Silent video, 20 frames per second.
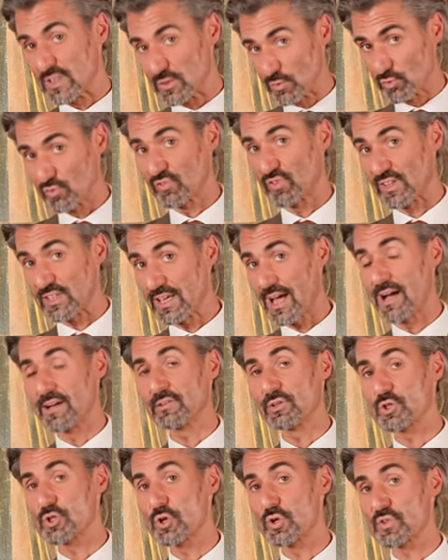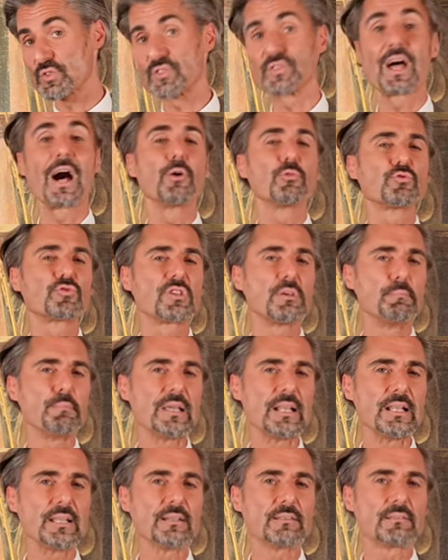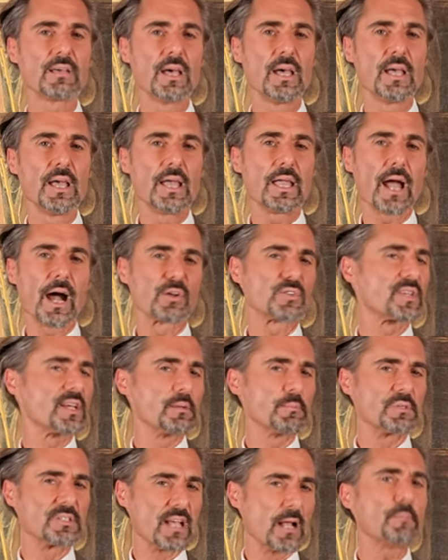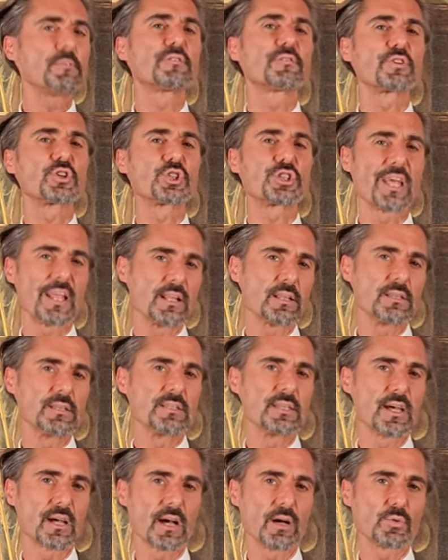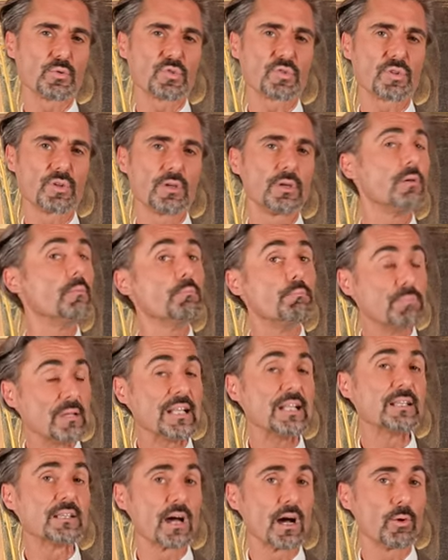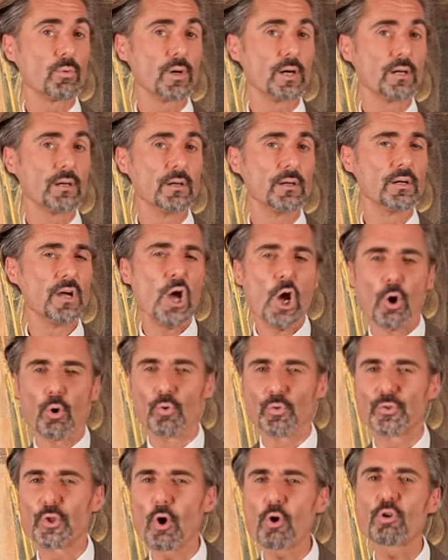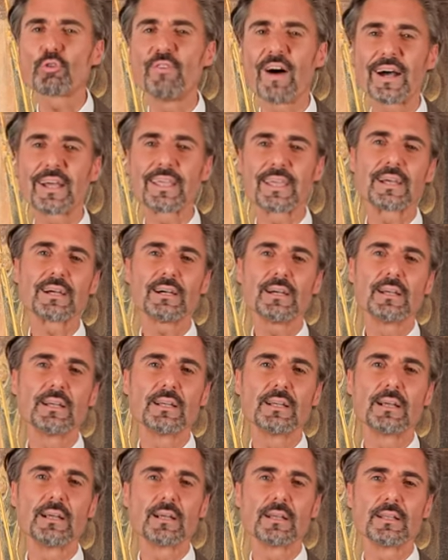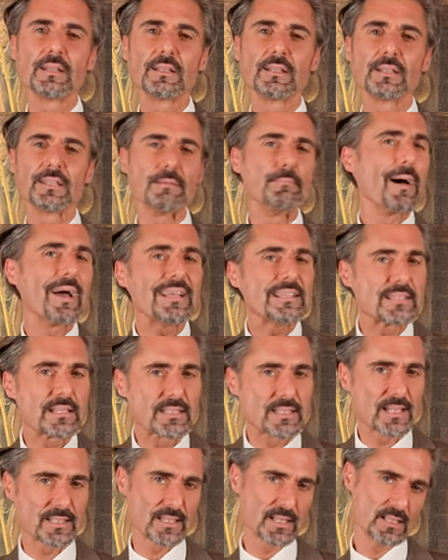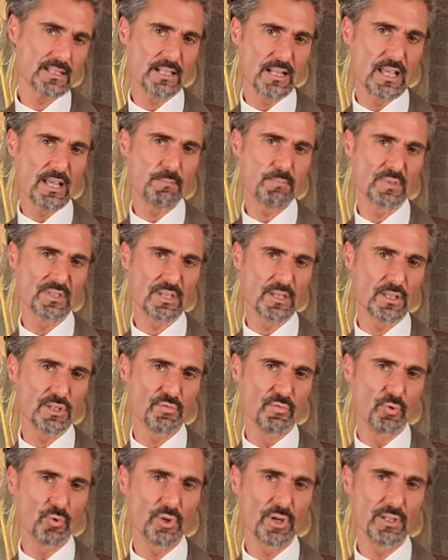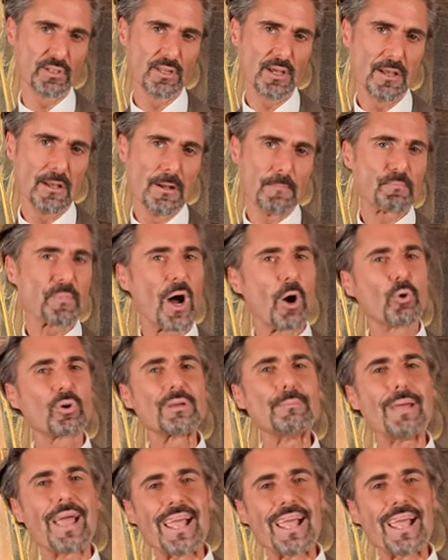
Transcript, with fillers: Industrie angeschlossen, ausgebildet, aus seinem Selbstverständnis heraus Bildhauer. Und doch war er die meiste Zeit seines Lebens gezwungen, auch im